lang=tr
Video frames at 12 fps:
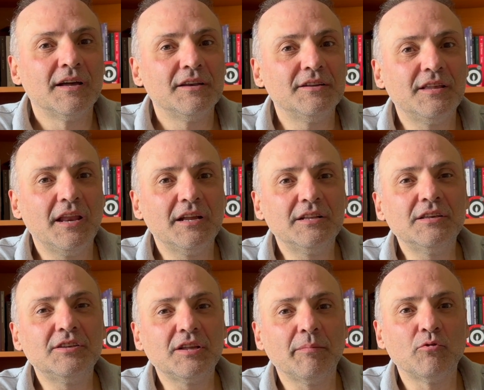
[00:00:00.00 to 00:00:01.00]
nitelikli
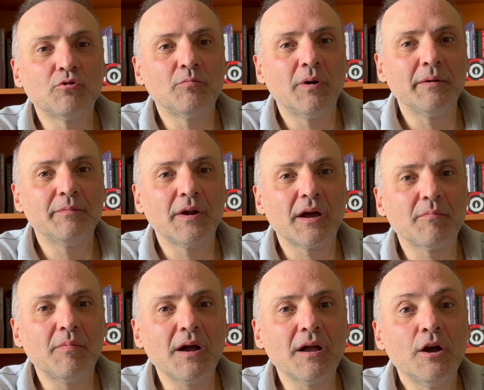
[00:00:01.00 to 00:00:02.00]
kitap okumayı
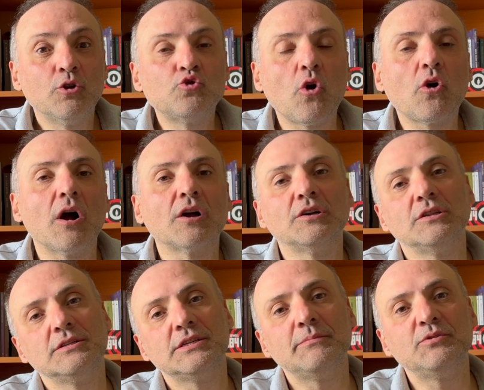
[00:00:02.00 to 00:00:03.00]
bırakmak çok
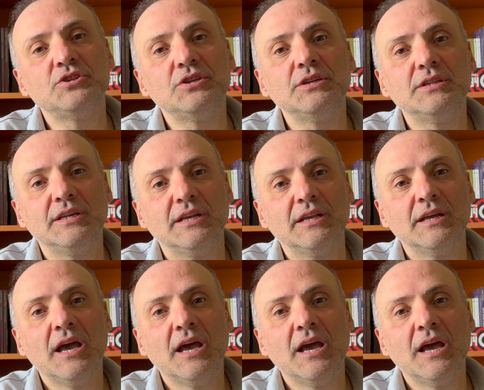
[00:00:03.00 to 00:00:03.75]
akıllıca bir şey değil.